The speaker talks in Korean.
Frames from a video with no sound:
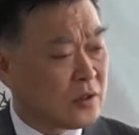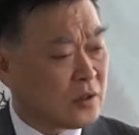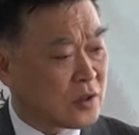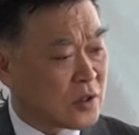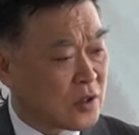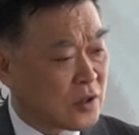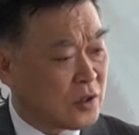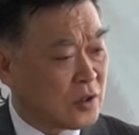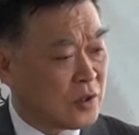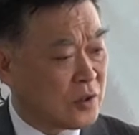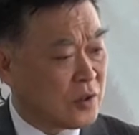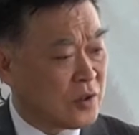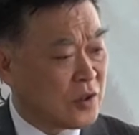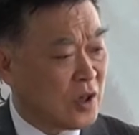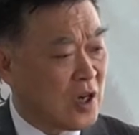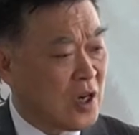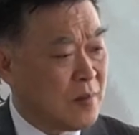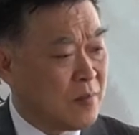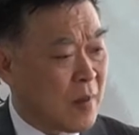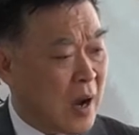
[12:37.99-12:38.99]
그
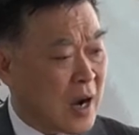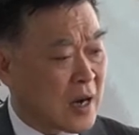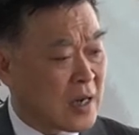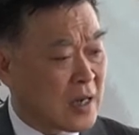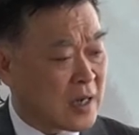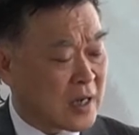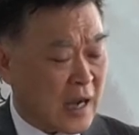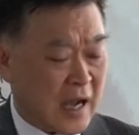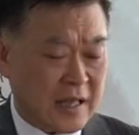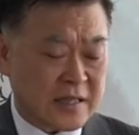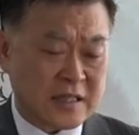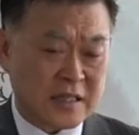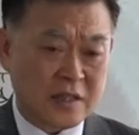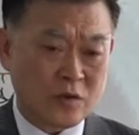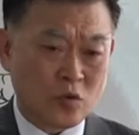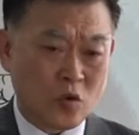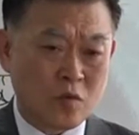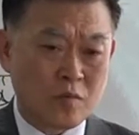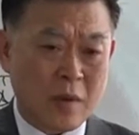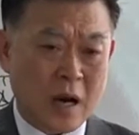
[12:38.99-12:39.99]
열망을 가진
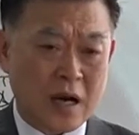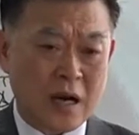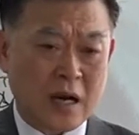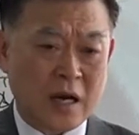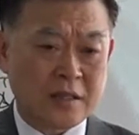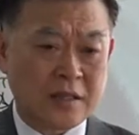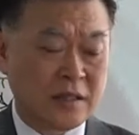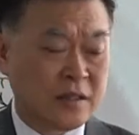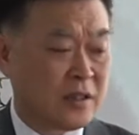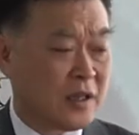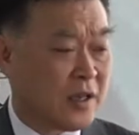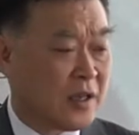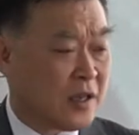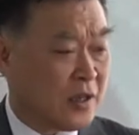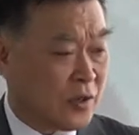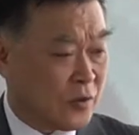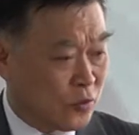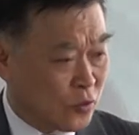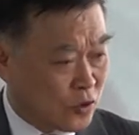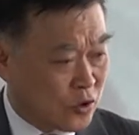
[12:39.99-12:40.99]
욕망을 가진
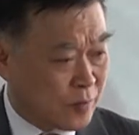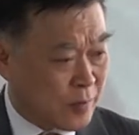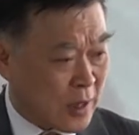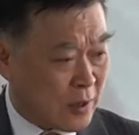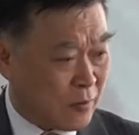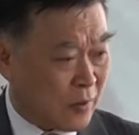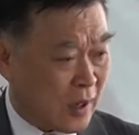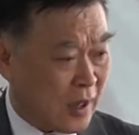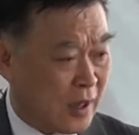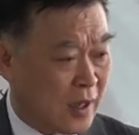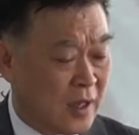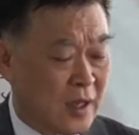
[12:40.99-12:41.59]
루스벨과